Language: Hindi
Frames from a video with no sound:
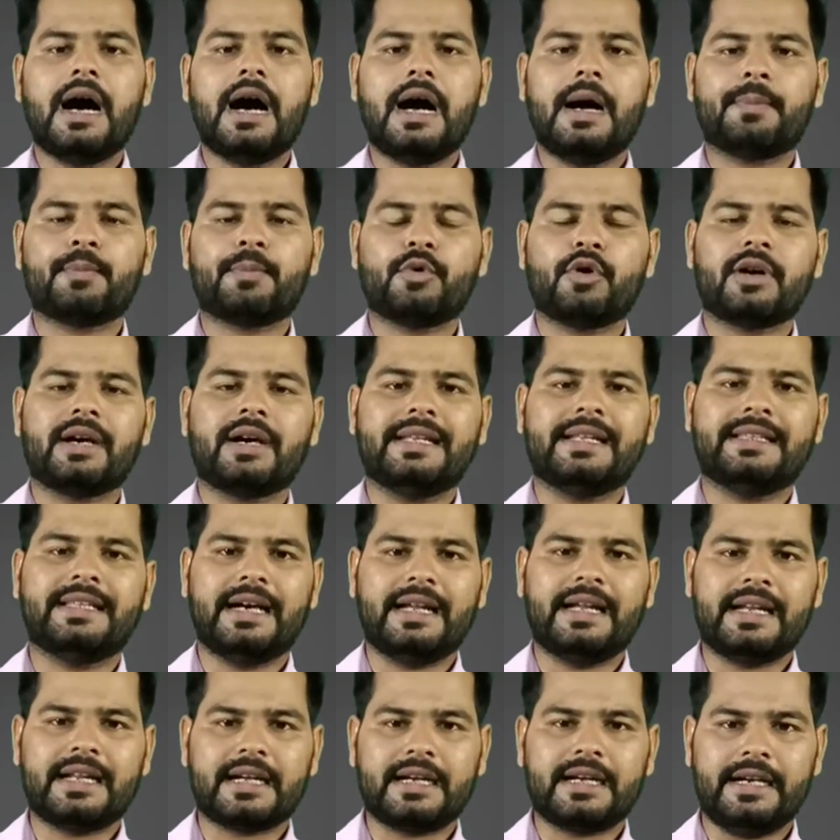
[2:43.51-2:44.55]
आपको
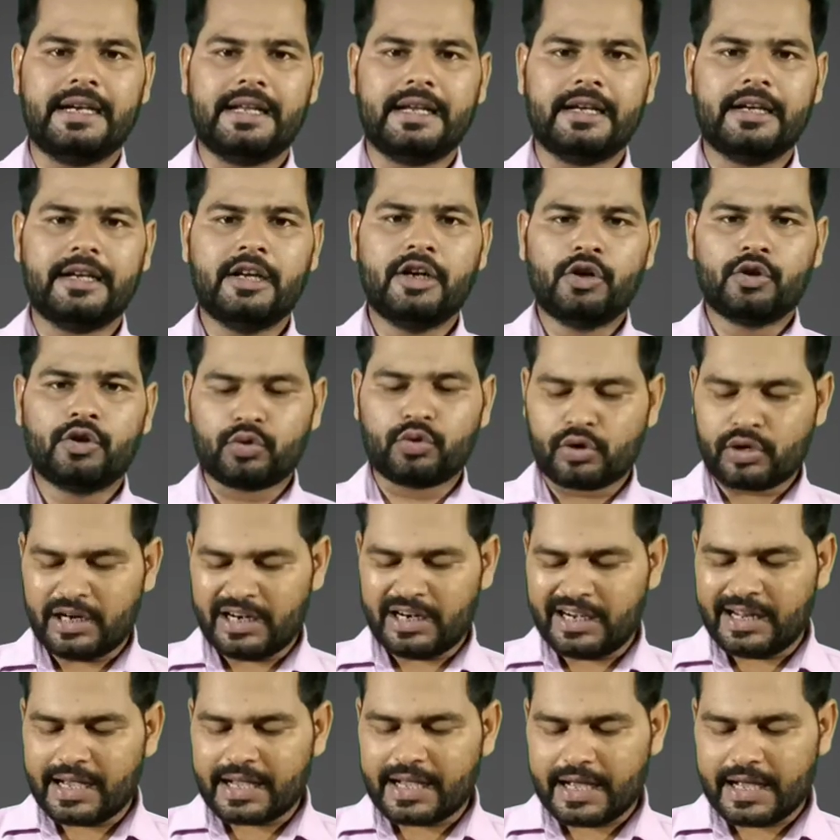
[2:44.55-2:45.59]
खरीदारी करनी है तो
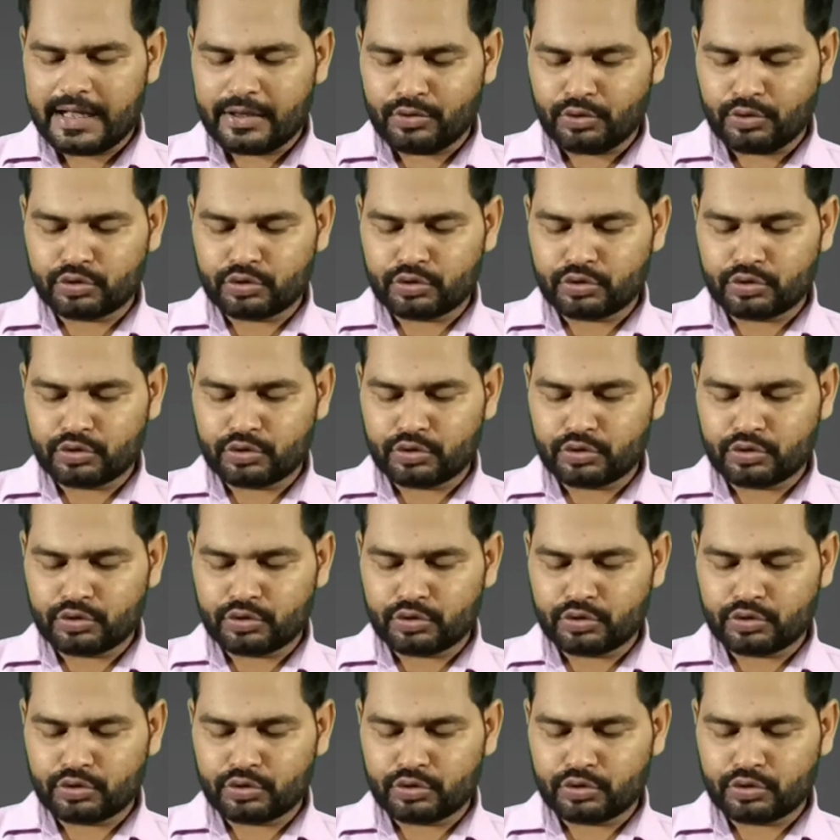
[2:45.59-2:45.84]
करना क्या है